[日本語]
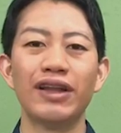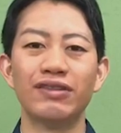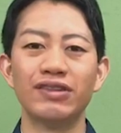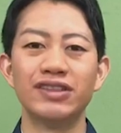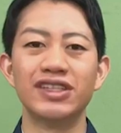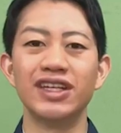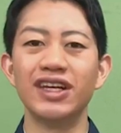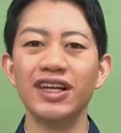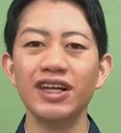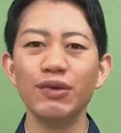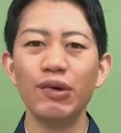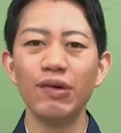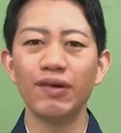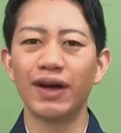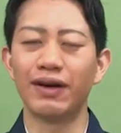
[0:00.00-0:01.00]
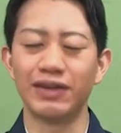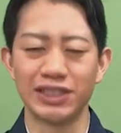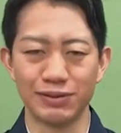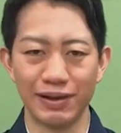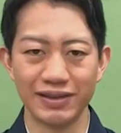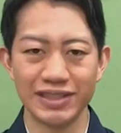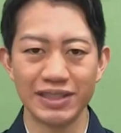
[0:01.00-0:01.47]
夜のちぎりを交
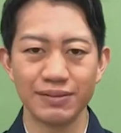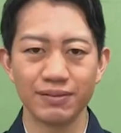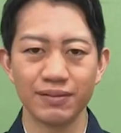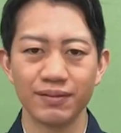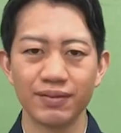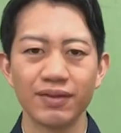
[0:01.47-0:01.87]
わします